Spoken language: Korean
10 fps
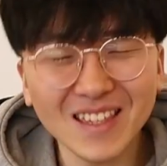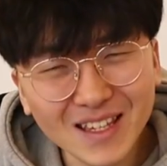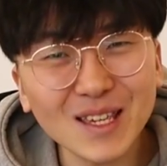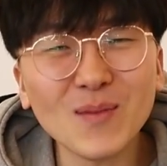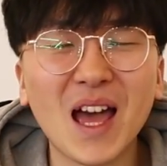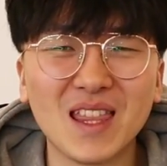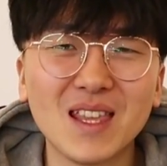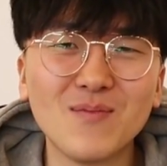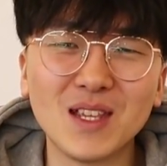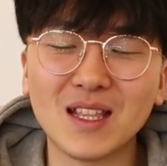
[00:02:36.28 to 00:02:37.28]
잊으시면 안
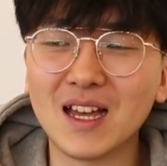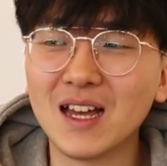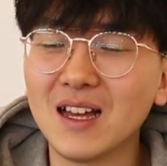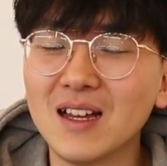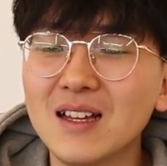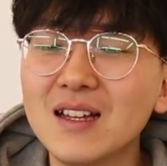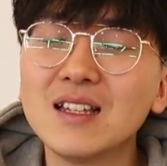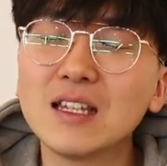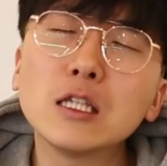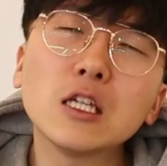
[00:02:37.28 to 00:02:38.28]
됩니다
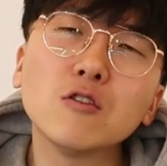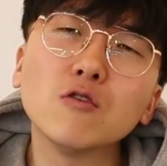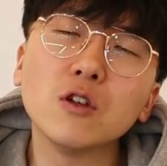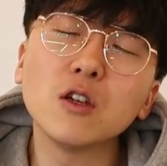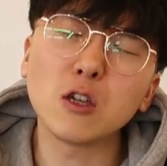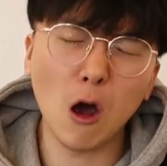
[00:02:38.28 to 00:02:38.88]
이 친구는